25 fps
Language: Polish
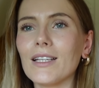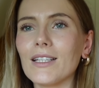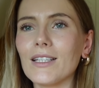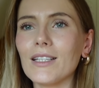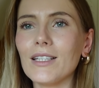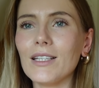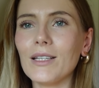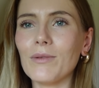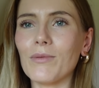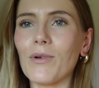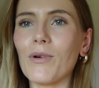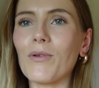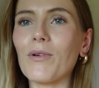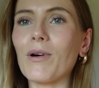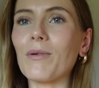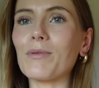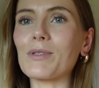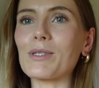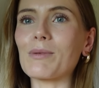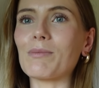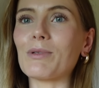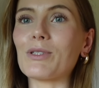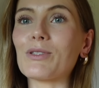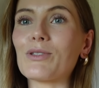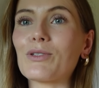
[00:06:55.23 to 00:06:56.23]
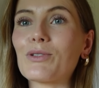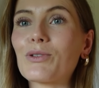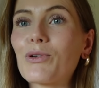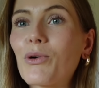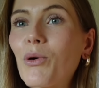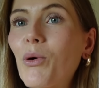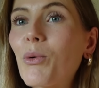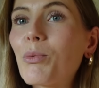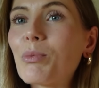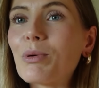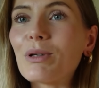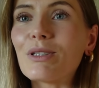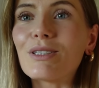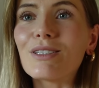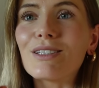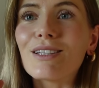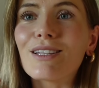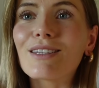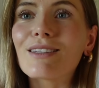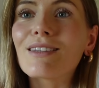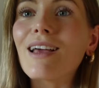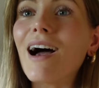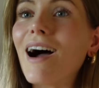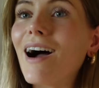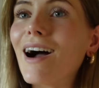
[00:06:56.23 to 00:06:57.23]
i mogłam sobie coś kupić i
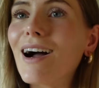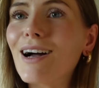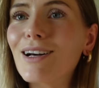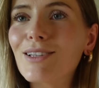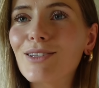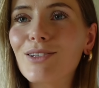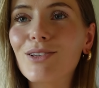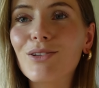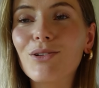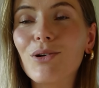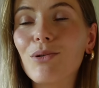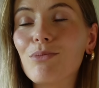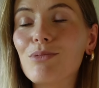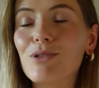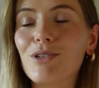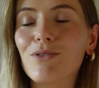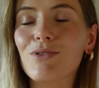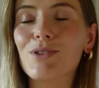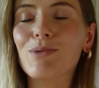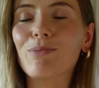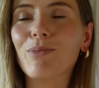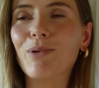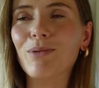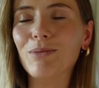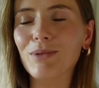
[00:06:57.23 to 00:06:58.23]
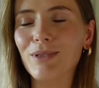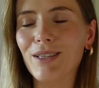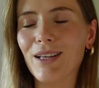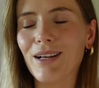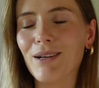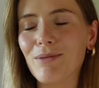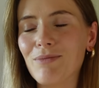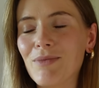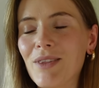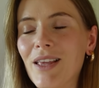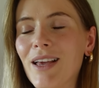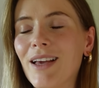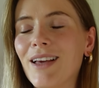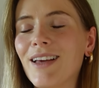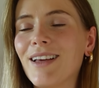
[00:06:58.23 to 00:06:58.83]
tak to dobrze wspominam,